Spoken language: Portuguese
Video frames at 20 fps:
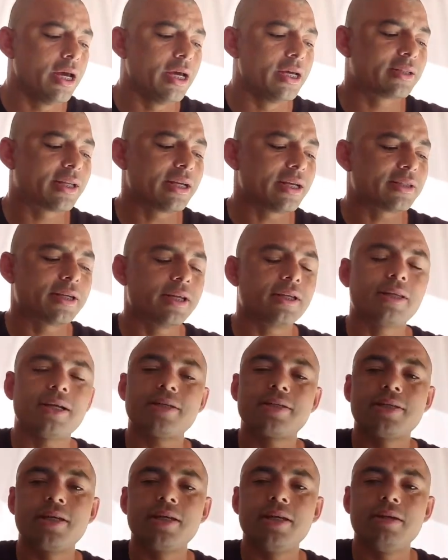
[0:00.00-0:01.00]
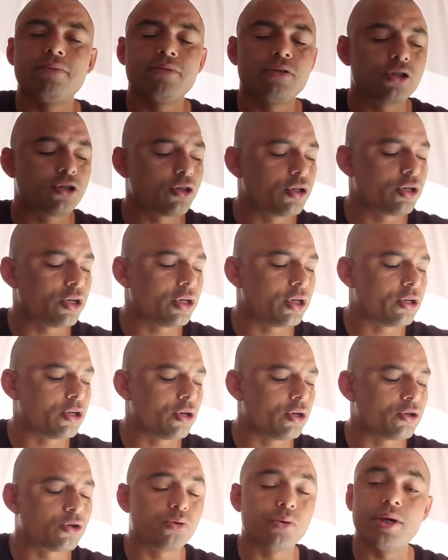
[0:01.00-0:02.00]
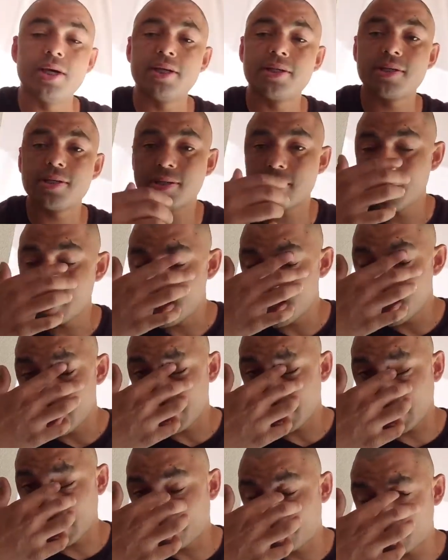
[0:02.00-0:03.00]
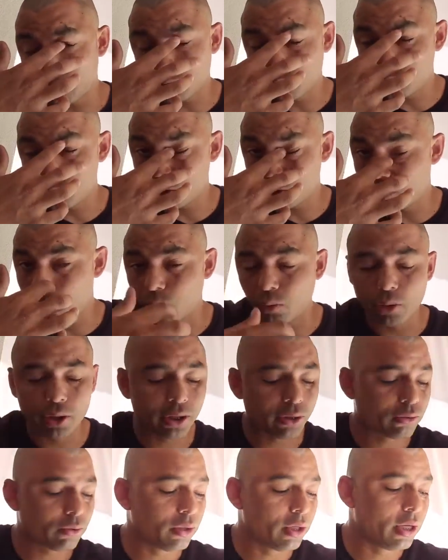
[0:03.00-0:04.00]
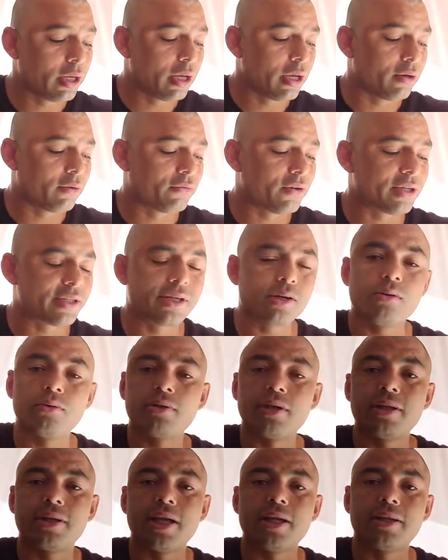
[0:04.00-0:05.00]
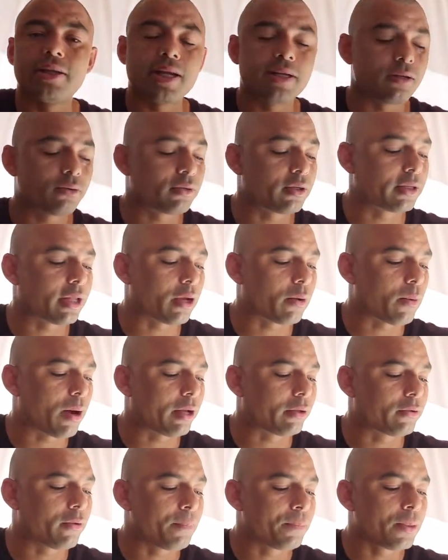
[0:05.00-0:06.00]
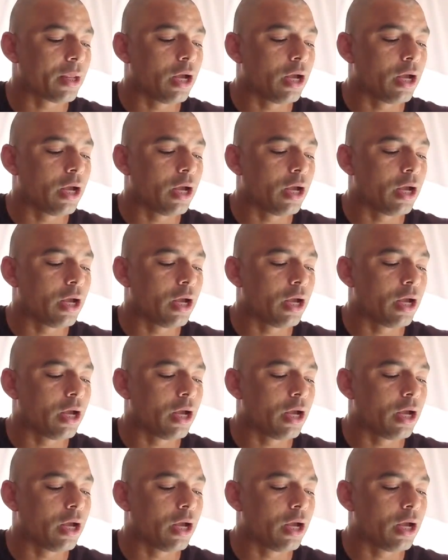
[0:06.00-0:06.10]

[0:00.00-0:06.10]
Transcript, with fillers: Está escrito assim em livro de Juízes, capítulo de número 8, versículo 33 ao 34.